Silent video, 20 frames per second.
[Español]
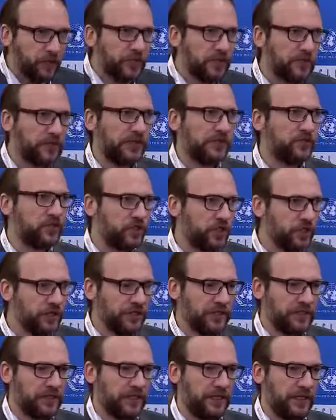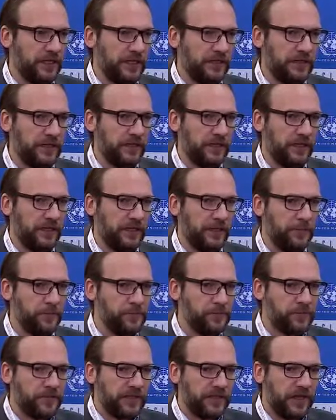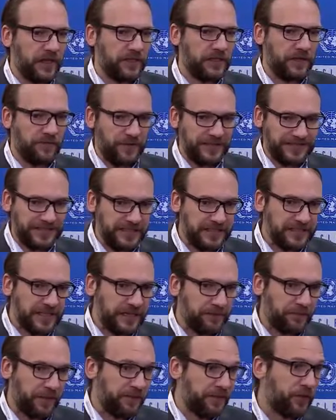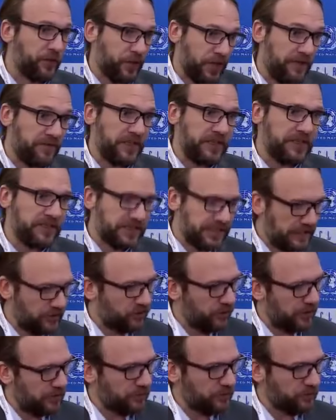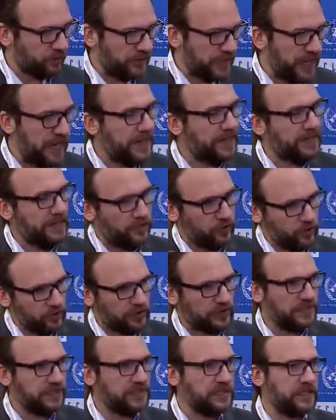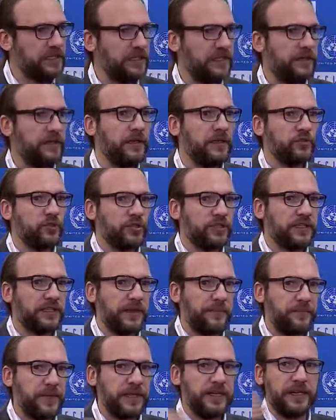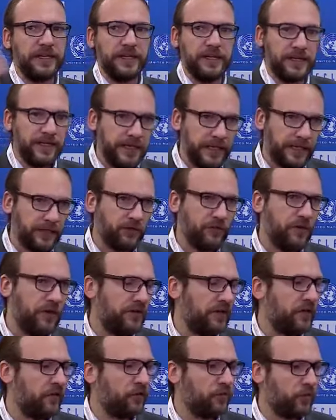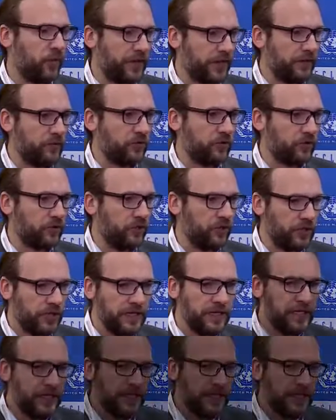Tenemos intenciones de, facilitar, primero evidenciando las oportunidades en el norte de Chile, donde también las energías renovables juegan un rol.